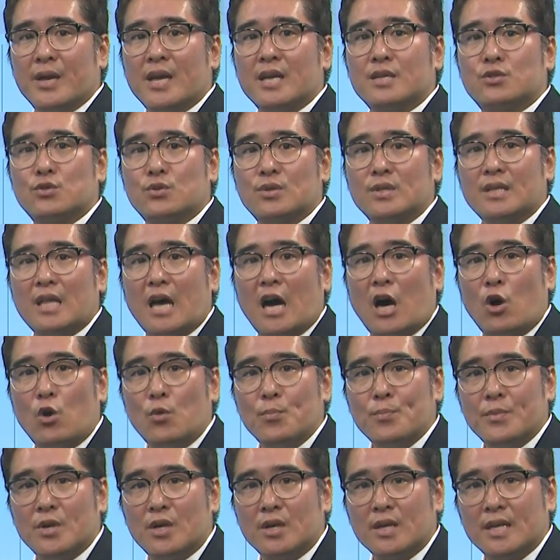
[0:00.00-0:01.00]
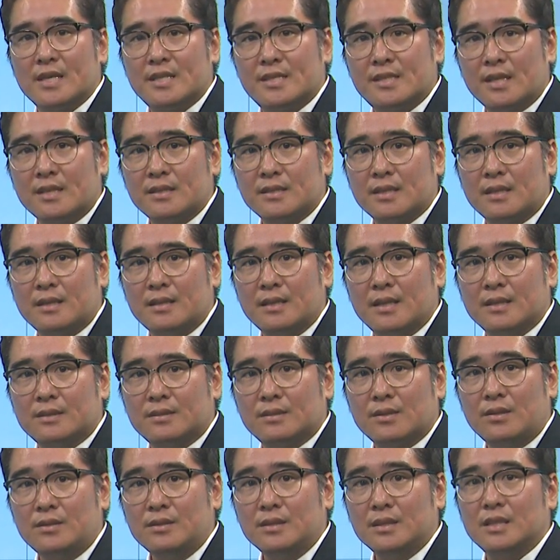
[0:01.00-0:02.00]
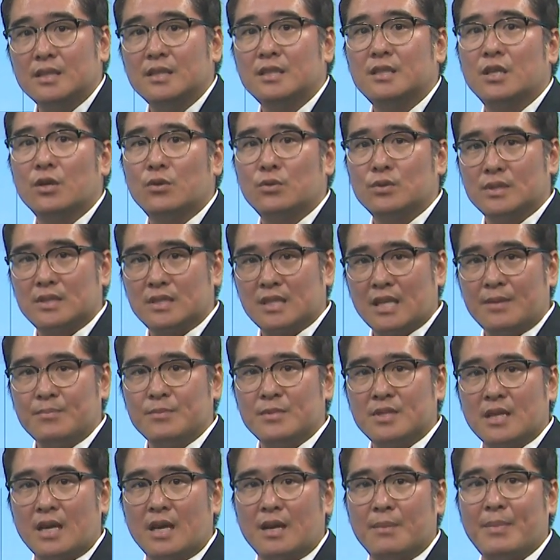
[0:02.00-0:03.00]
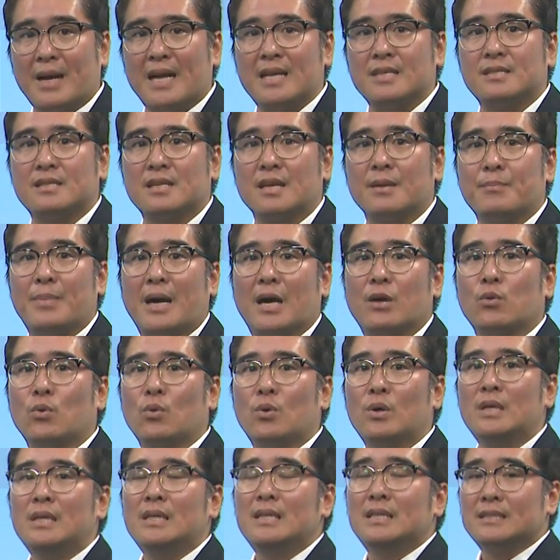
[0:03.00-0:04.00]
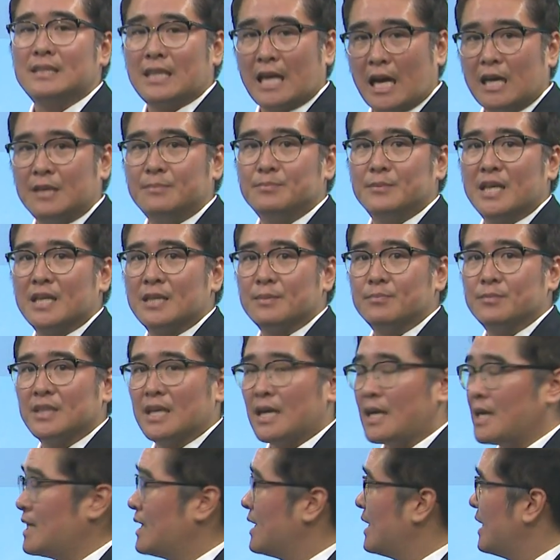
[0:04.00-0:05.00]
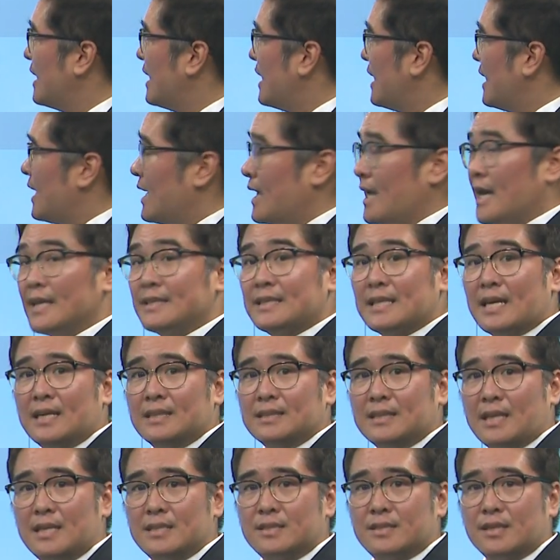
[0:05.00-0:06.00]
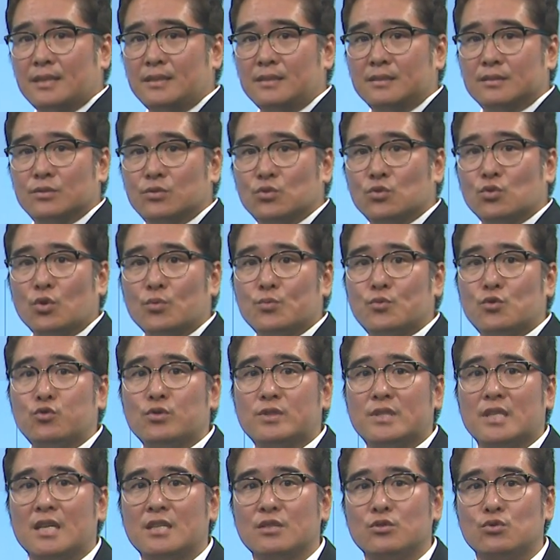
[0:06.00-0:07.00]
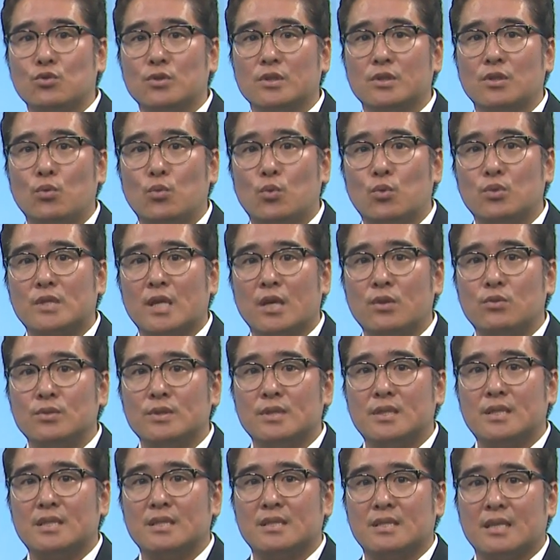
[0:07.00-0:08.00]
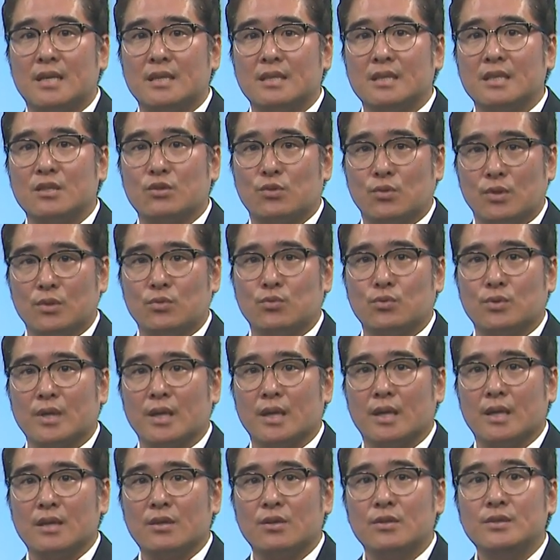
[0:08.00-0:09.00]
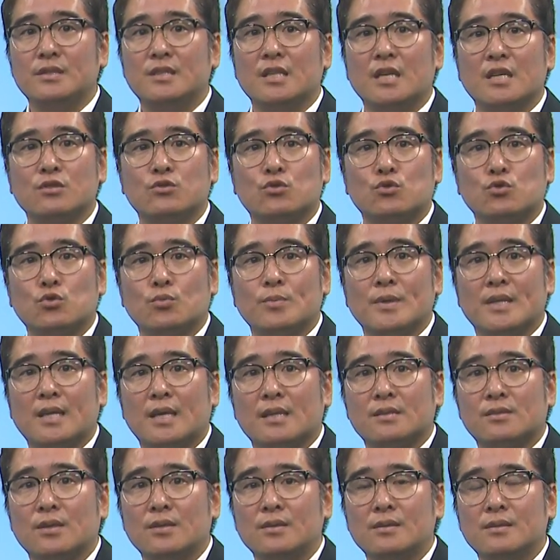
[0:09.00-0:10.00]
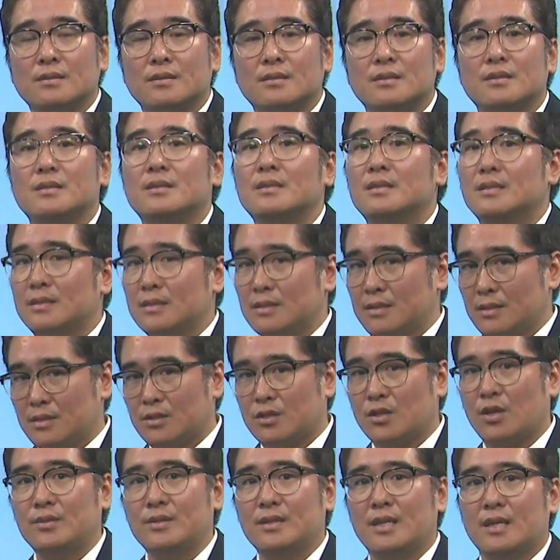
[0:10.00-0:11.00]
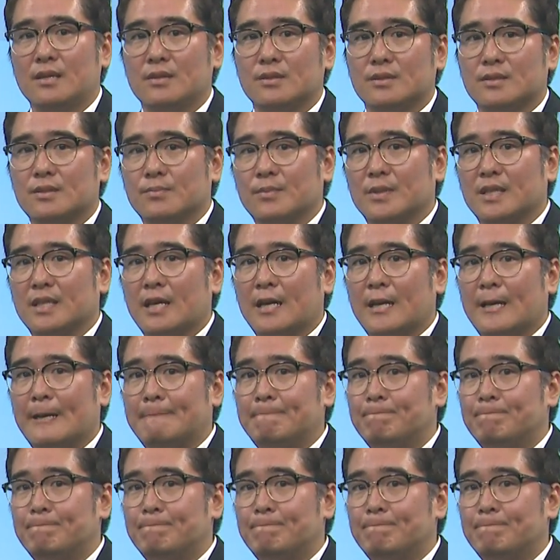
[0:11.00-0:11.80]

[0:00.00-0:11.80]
159명의 희생자를 냈던 이태원 참사 발생 바로 다음 날입니다. 해당 날짜는 유럽 출장 중이던 오세훈 시장이 귀국해 현장 수습에 나선 첫날이었습니다.